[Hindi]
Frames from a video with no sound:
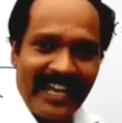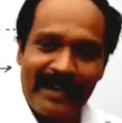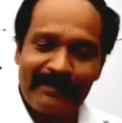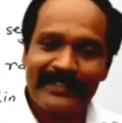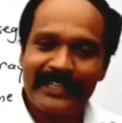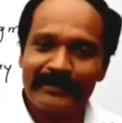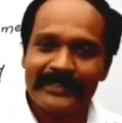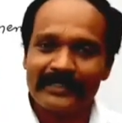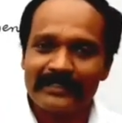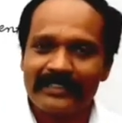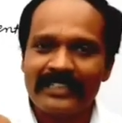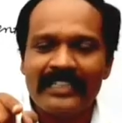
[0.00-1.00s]
आपने अभी
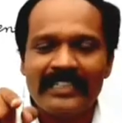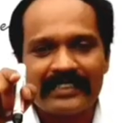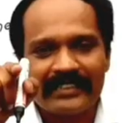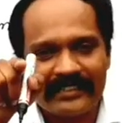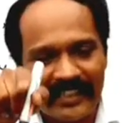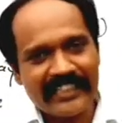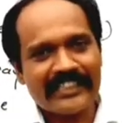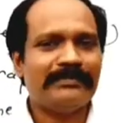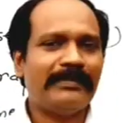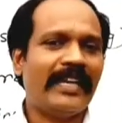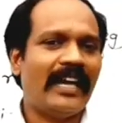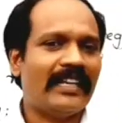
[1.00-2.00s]
तक सिक्स
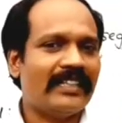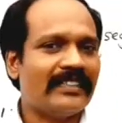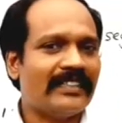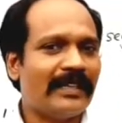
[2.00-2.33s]
में आने तक